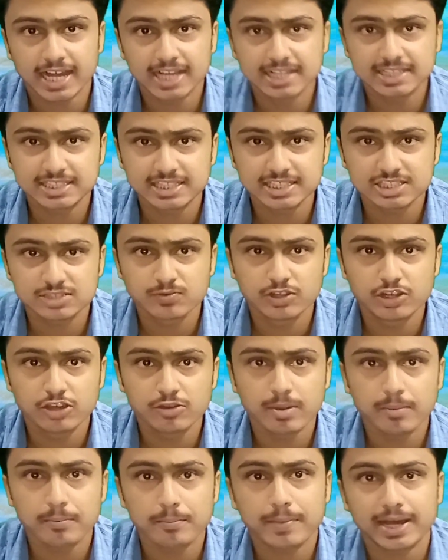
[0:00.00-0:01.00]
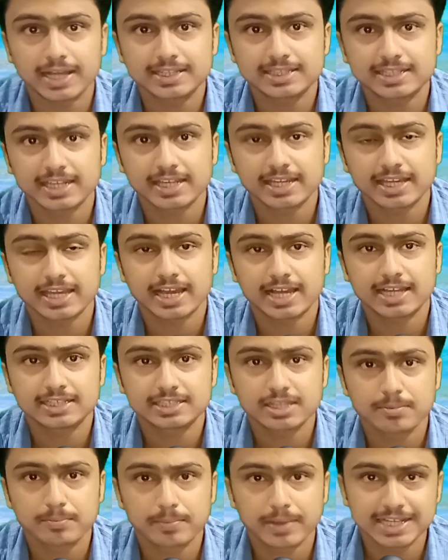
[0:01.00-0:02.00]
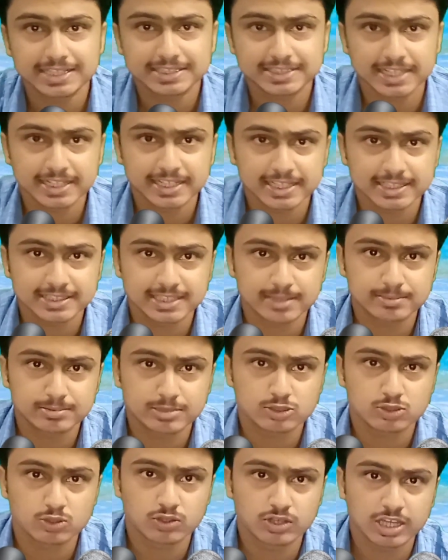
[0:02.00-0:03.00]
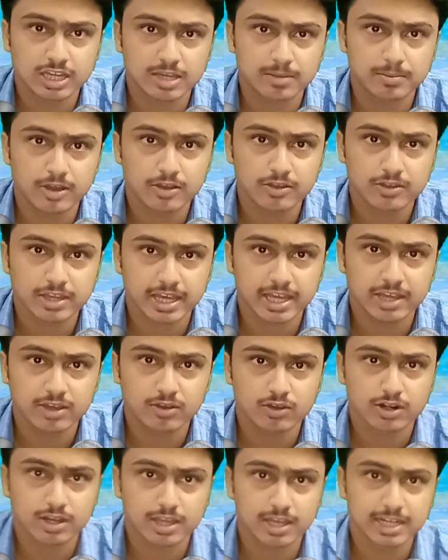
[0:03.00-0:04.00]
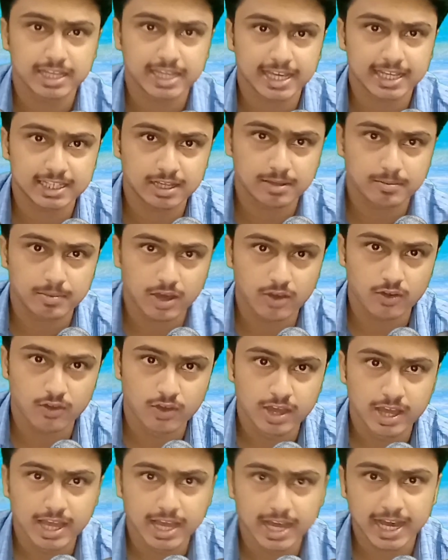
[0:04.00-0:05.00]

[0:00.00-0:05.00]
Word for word: आज की इस वीडियो में हम बात करेंगे आज के 22 कैट के हिसाब से सोने का भाव क्या है और कल क्या था भाव